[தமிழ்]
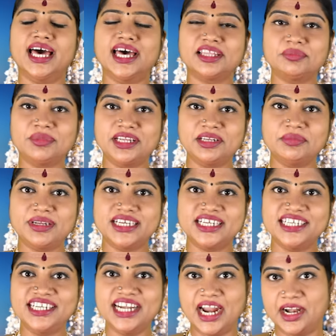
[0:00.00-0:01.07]
ஆத்ம
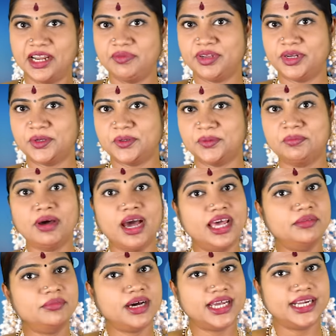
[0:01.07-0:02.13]
நண்பர்கள் அனைவருக்கும்
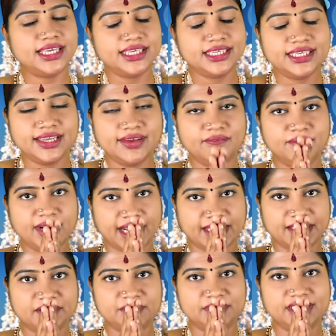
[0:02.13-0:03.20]
அன்பான
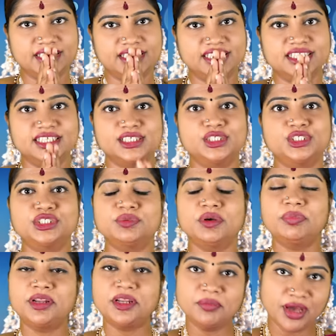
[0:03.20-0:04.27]
வணக்கம்
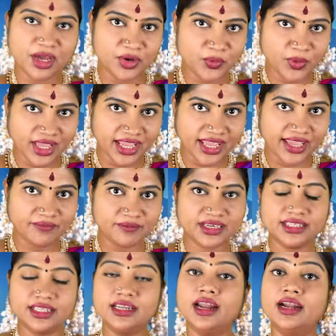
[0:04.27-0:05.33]
சிவபெருமானுடைய
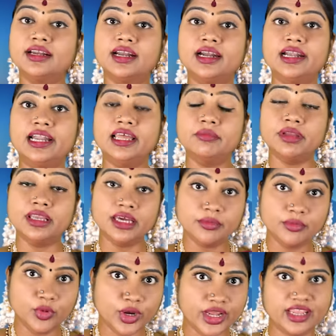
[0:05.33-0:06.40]
விரத நாட்களில்
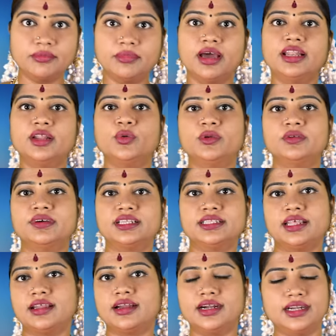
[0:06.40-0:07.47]
மிக முக்கியமான ஒரு
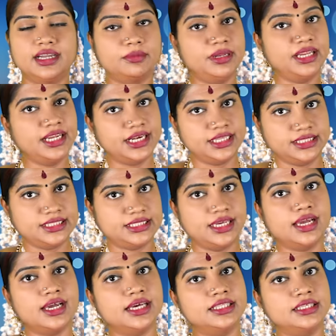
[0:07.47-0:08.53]
விரத நாள் அப்படின்னு
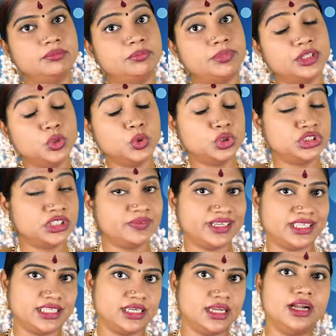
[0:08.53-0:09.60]
எடுத்துக்கிட்டால் அது பிரதோஷ
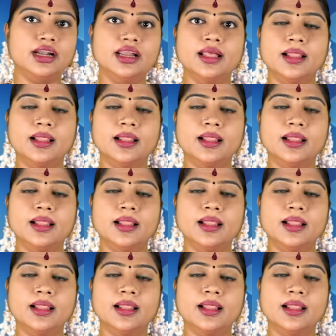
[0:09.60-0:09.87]
விரத நாள்